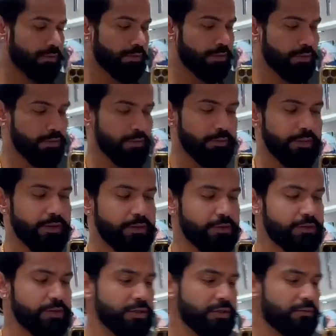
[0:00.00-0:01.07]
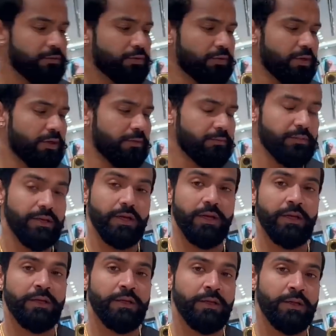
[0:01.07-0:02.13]
देखो मेरी जो चेन है वो थोड़ी लंबी
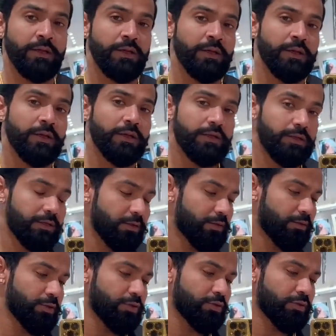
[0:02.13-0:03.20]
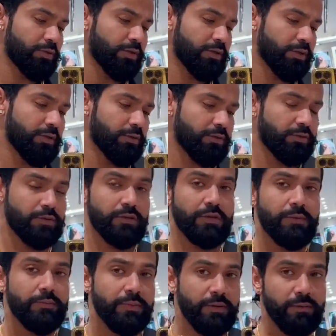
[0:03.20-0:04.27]
है ये थोड़ी छोटी है तो
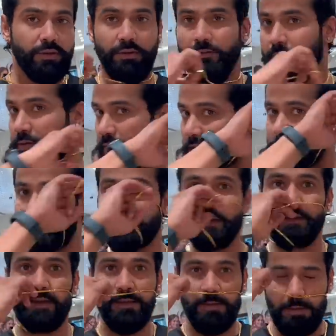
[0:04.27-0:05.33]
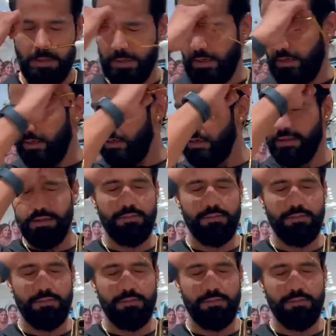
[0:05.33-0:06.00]
लंबी में इतना मज़ा नहीं आता